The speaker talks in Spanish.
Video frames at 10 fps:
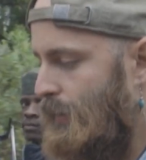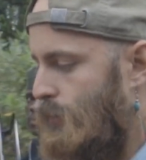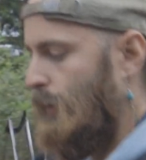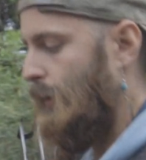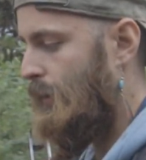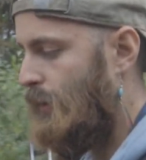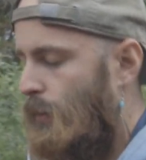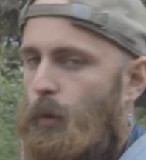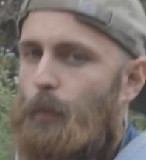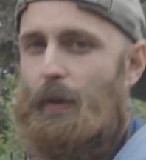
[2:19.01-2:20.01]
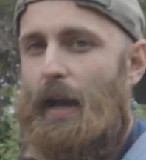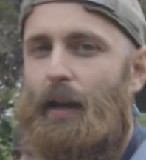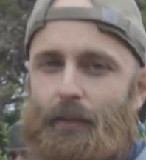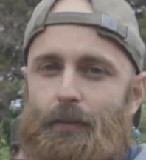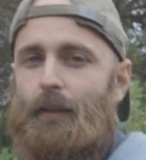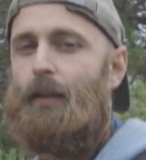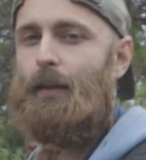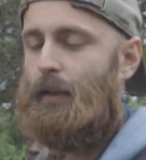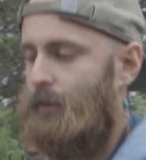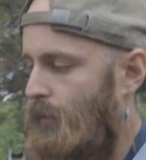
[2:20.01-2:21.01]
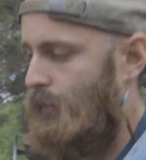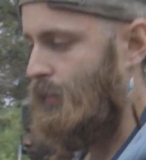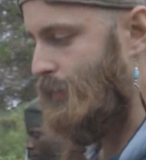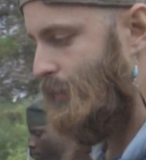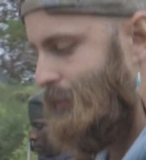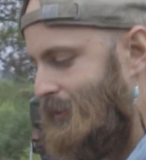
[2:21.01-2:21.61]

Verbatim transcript: en suajili como viajes. Entonces,